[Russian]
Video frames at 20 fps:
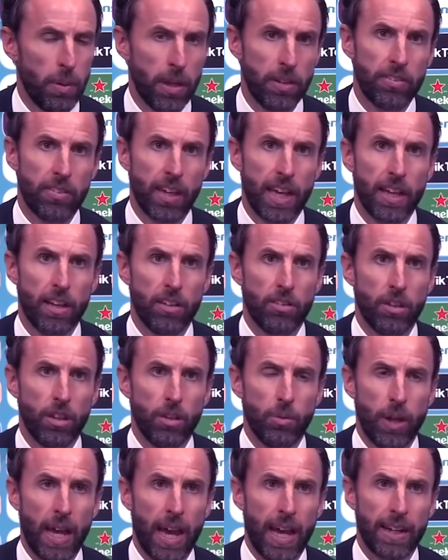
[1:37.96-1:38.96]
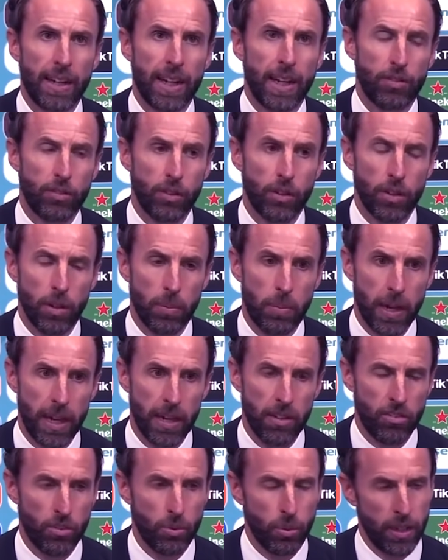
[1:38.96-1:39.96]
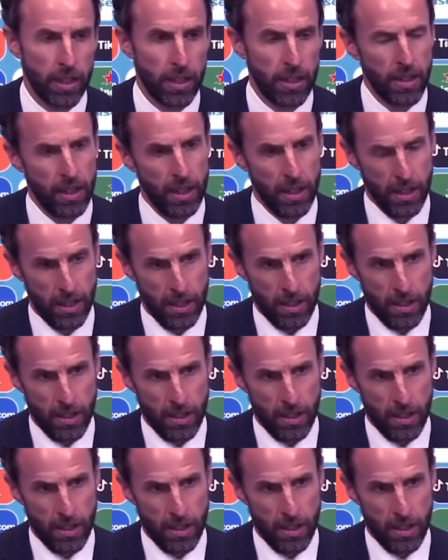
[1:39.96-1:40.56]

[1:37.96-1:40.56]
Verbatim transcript: на поле наших лучших исполнителей.